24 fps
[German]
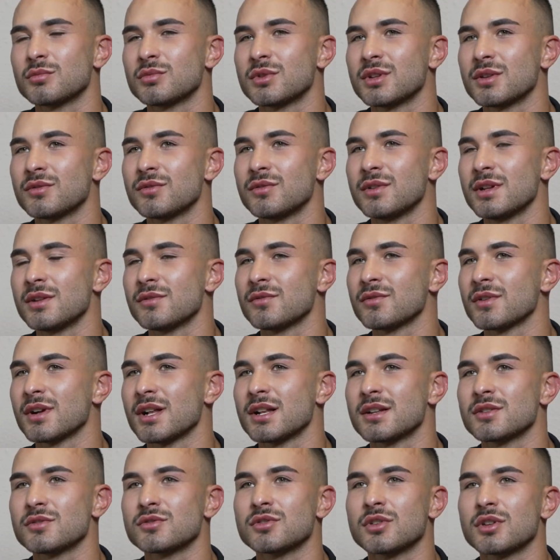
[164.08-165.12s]
um die
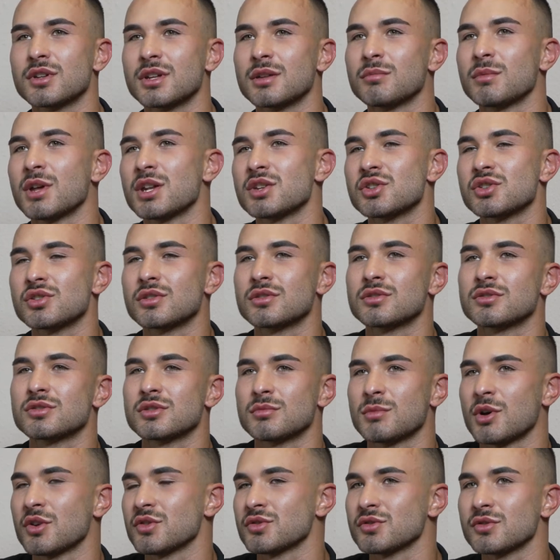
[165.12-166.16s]
Vielfalt unter den Menschen
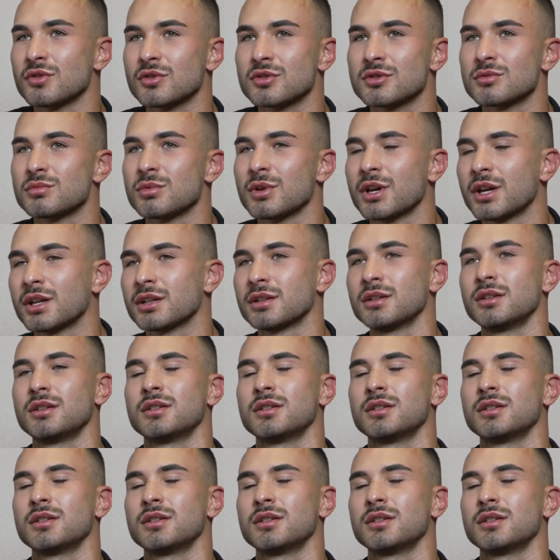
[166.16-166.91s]
zum Ausdruck zu bringen.